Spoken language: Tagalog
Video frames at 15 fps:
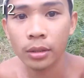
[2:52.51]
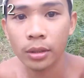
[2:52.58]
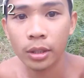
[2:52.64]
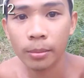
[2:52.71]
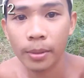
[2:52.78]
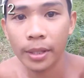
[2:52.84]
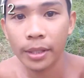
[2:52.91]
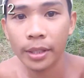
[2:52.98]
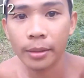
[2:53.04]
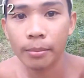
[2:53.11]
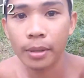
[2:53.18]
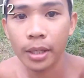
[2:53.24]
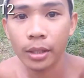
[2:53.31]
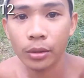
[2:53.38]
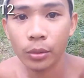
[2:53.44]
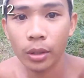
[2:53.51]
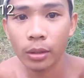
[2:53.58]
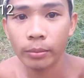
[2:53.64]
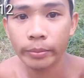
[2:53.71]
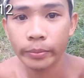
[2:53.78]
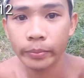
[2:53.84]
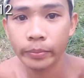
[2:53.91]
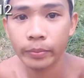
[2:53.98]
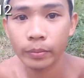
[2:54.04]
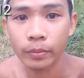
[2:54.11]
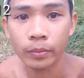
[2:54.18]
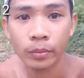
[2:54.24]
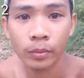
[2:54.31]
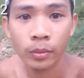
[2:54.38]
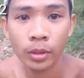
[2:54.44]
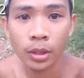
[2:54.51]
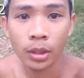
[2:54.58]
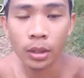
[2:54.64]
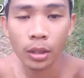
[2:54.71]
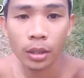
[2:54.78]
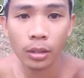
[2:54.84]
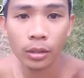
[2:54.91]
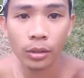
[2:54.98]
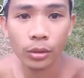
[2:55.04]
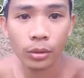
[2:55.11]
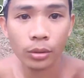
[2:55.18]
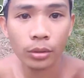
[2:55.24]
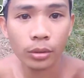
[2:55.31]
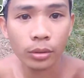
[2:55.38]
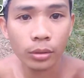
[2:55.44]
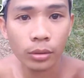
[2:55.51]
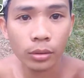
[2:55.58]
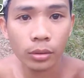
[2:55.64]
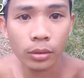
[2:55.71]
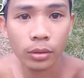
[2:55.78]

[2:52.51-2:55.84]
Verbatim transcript: divided by 12 at yung